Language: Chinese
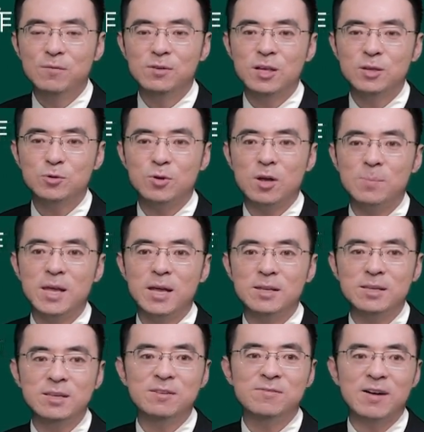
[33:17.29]
负责全
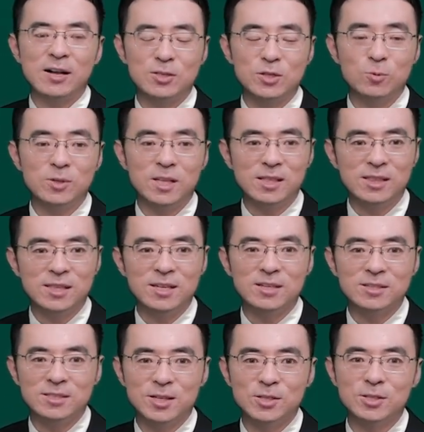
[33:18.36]
面依法治国的
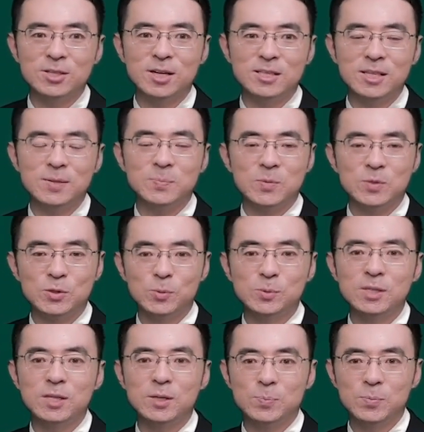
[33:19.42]
顶层设计、
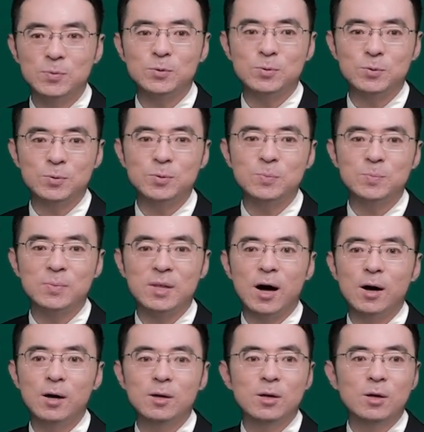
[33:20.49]
总体布局。
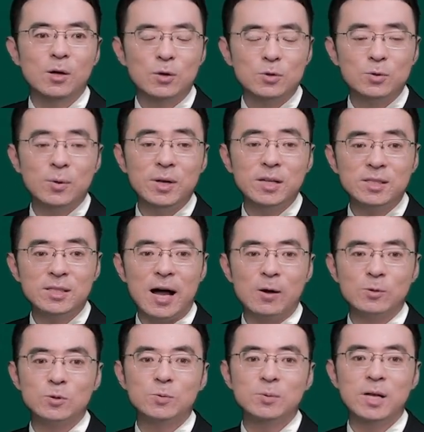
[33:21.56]
好，作为
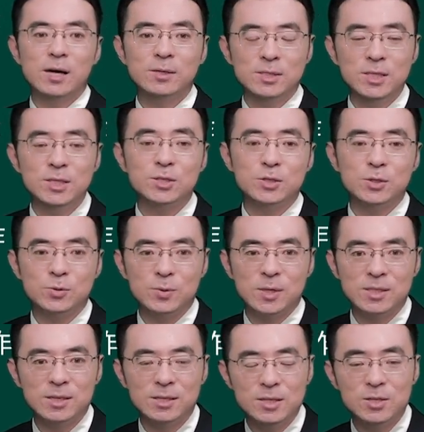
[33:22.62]
党中央意识
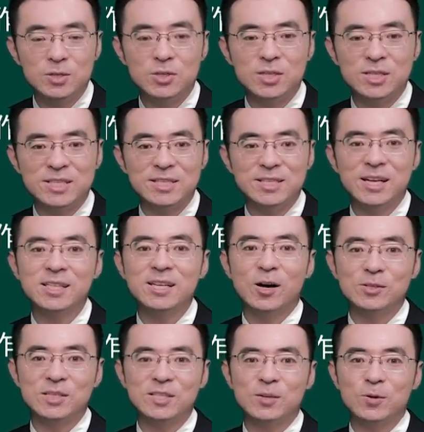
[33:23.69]
决策、意识协
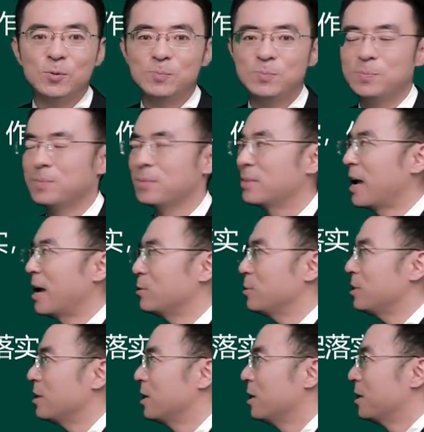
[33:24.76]
调机构，大家
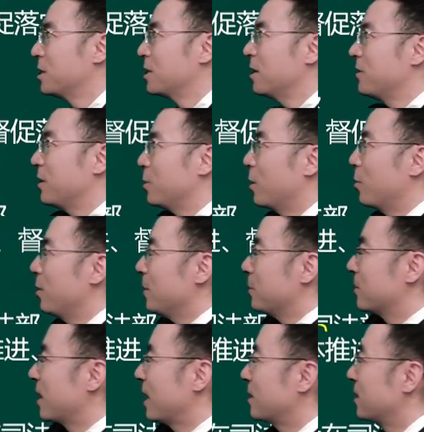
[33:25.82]
注意，这委员会
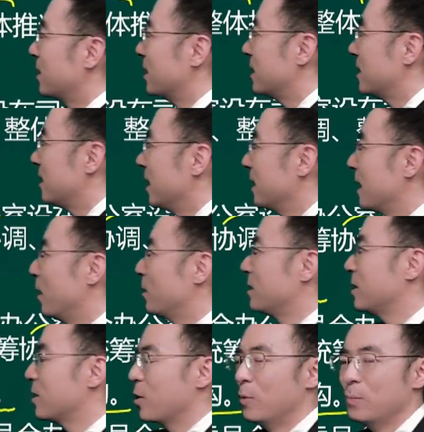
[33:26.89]
它是个协调
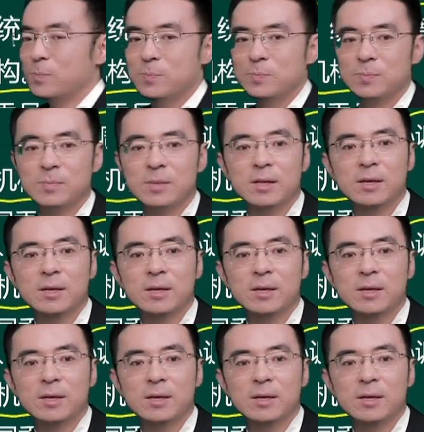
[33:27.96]
机构。